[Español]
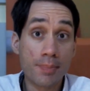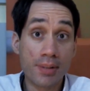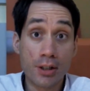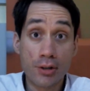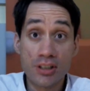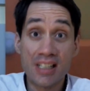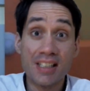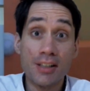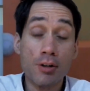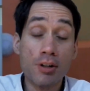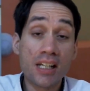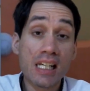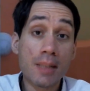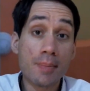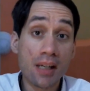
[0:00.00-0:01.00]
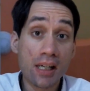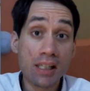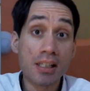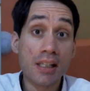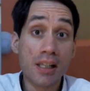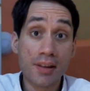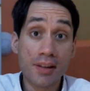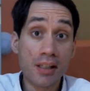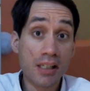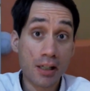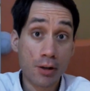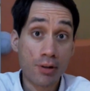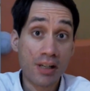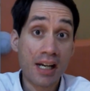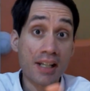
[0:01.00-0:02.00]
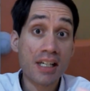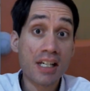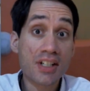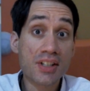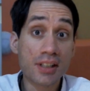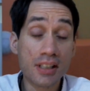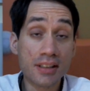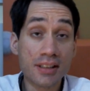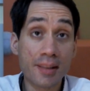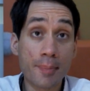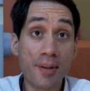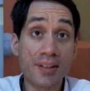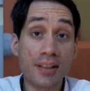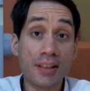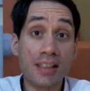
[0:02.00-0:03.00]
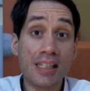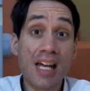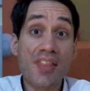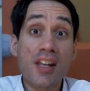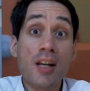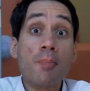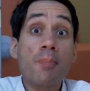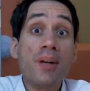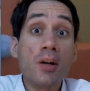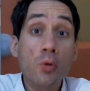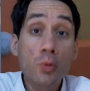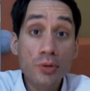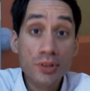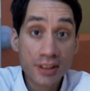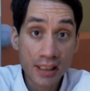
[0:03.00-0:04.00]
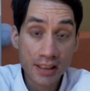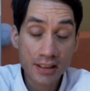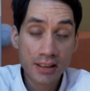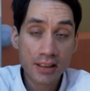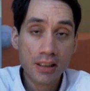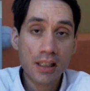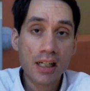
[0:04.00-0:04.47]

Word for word: pero si el señor Negre me quiere decir que con aquella escenita pretendía hacer preguntas